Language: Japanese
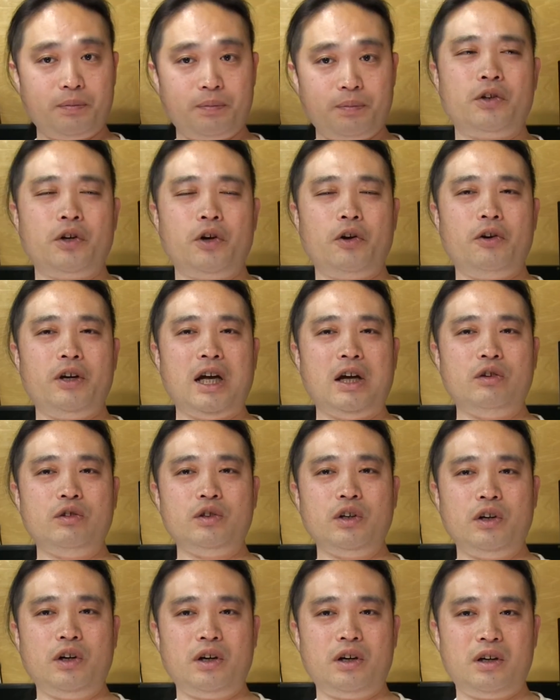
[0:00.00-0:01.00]
それをやる
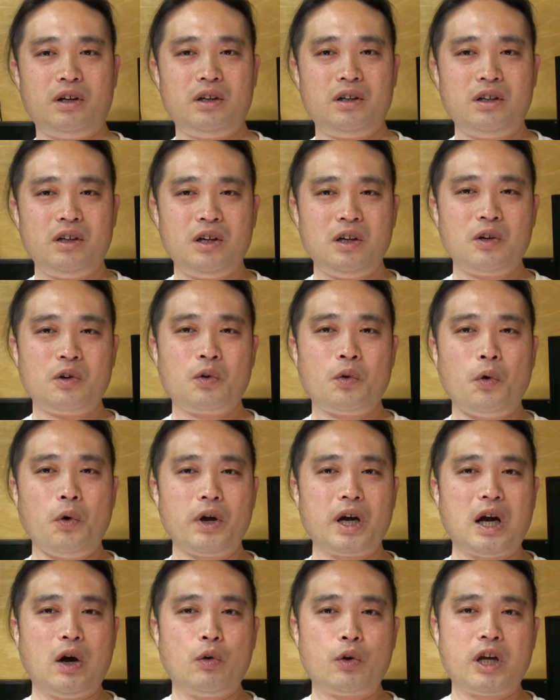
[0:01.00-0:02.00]
と、
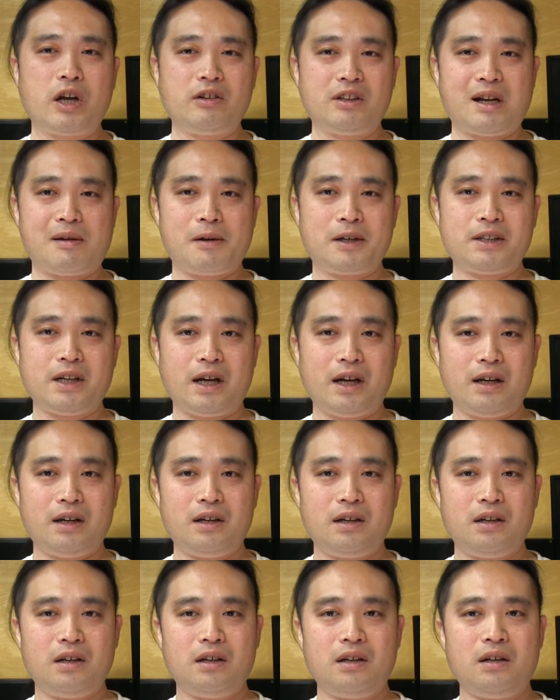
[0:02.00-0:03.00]
声が大きくなりますね。
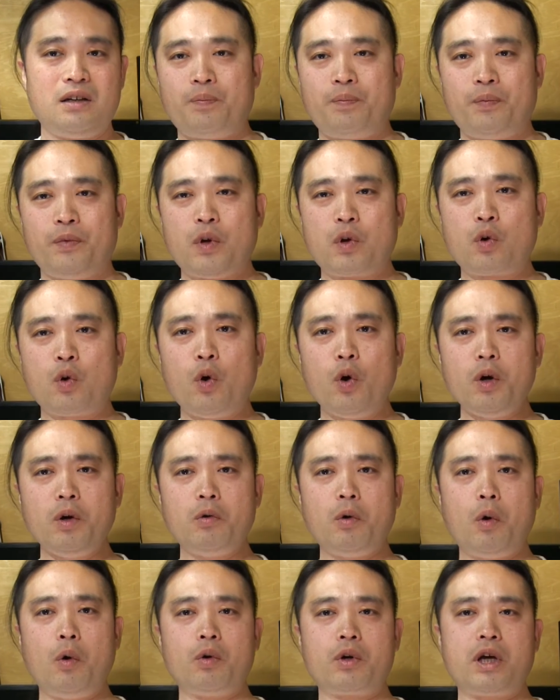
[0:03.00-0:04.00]
声
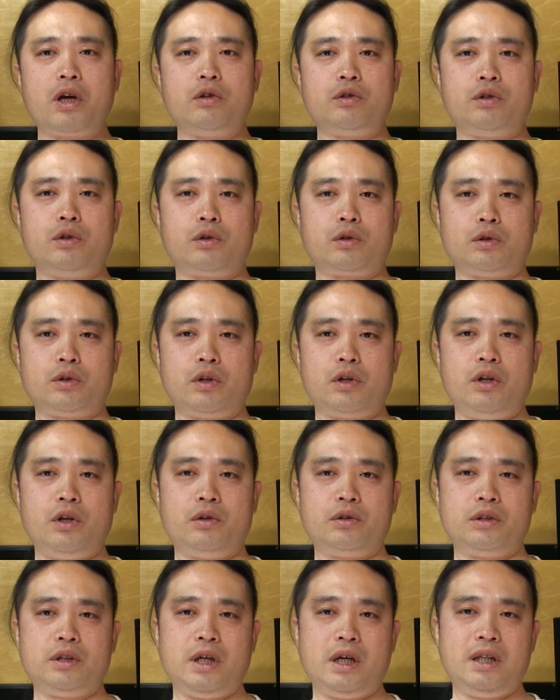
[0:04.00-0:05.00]
を大きくすることに
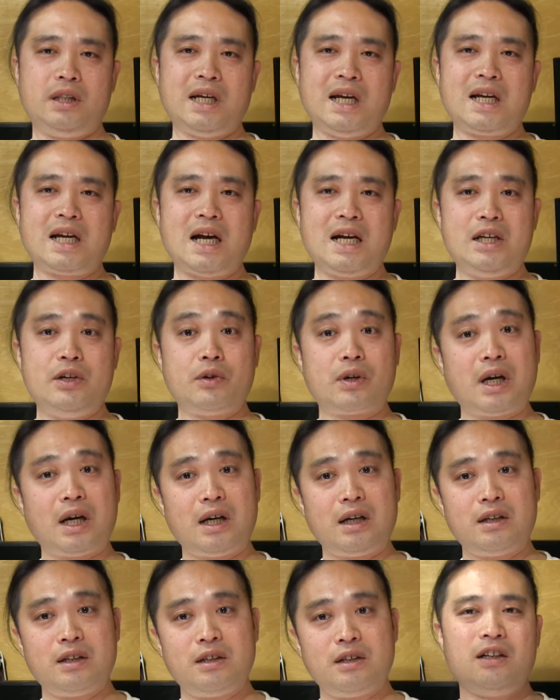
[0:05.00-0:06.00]
よって何がいいの
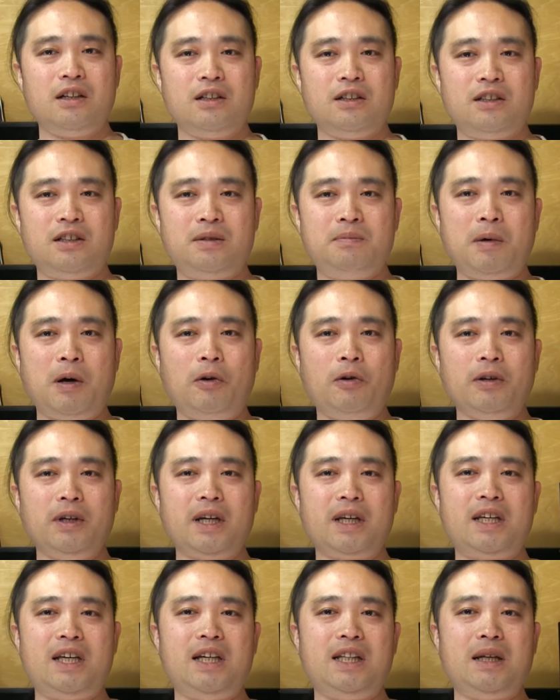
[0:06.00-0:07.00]
か。スマホ
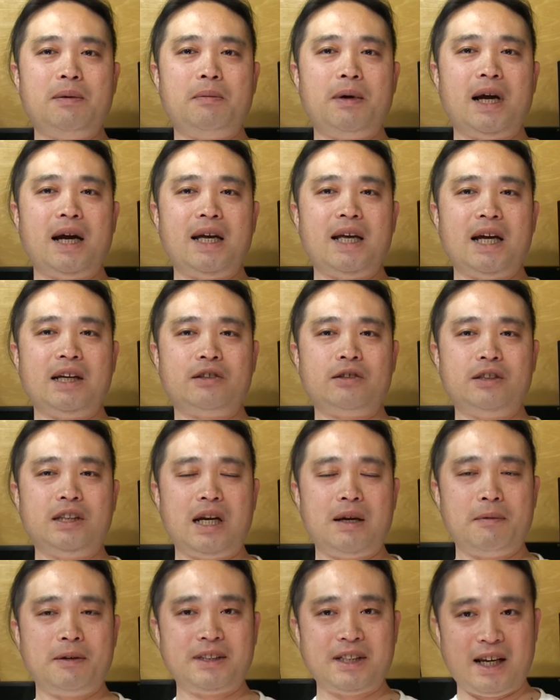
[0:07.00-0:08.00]
で聞いてもらいやすくな
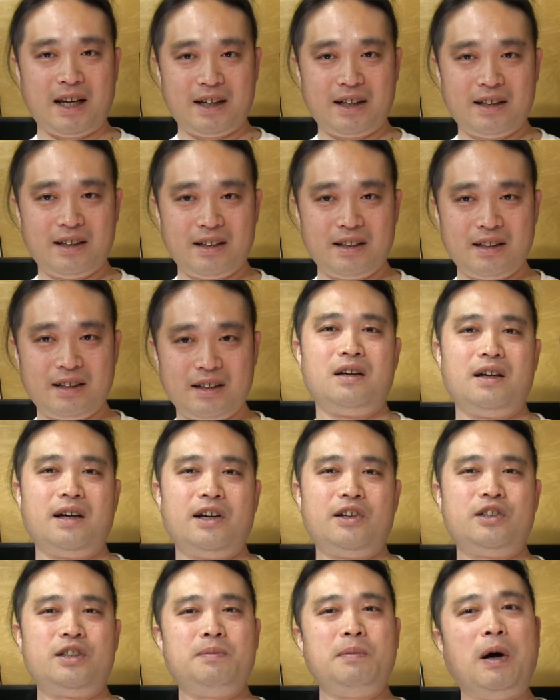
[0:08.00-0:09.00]
りますね。
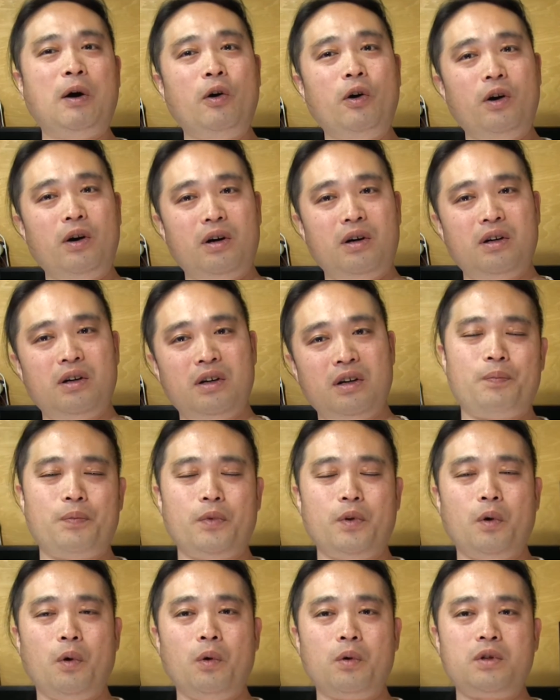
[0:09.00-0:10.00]
スマホ、
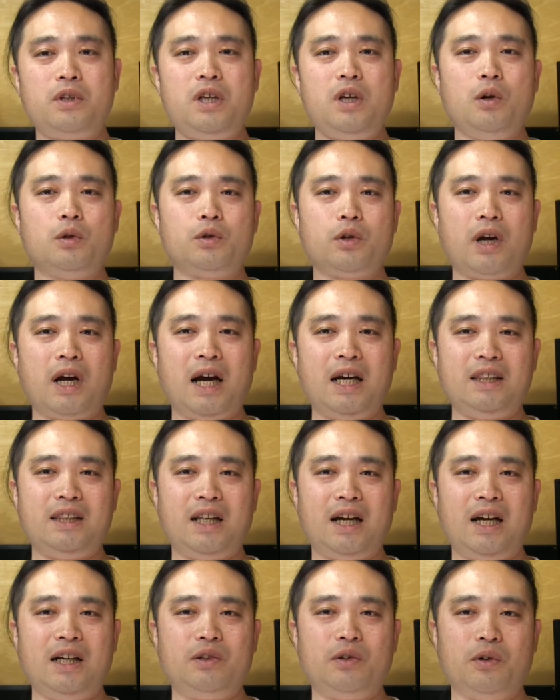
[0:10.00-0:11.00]
大きい音で入っ
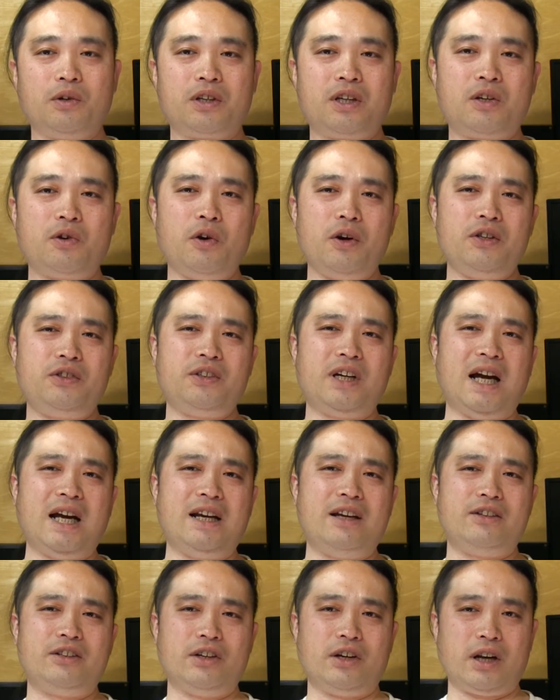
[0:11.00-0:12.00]
てないと聞こえづらい
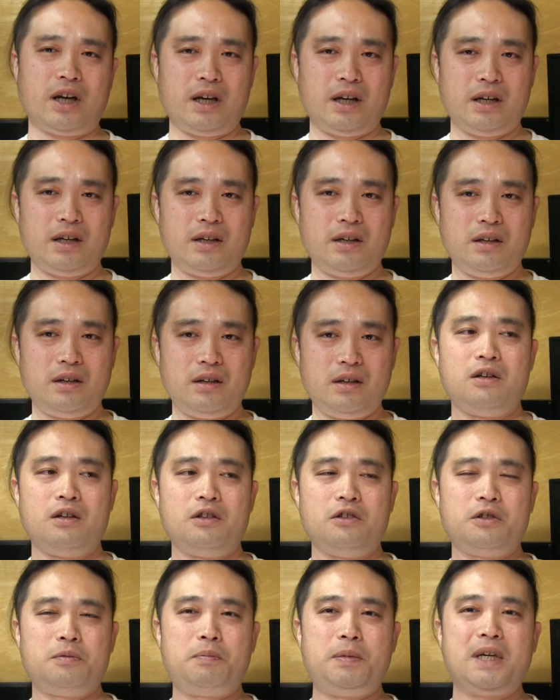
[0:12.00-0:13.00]
んですよね。
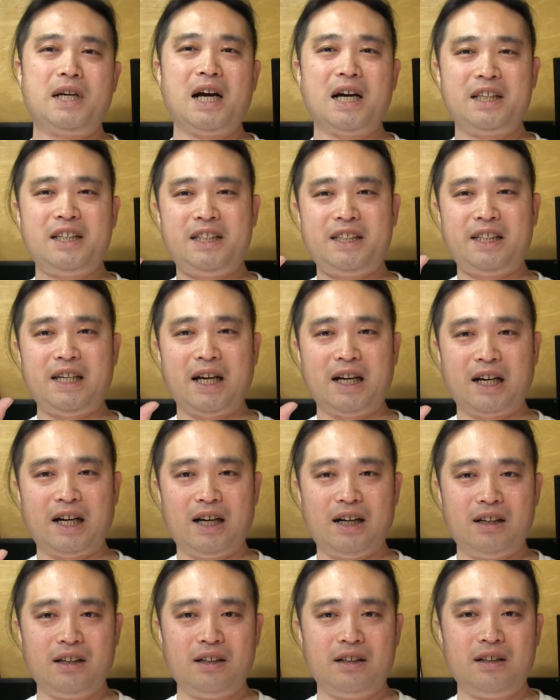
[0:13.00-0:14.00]
スピーカーちっちゃいから。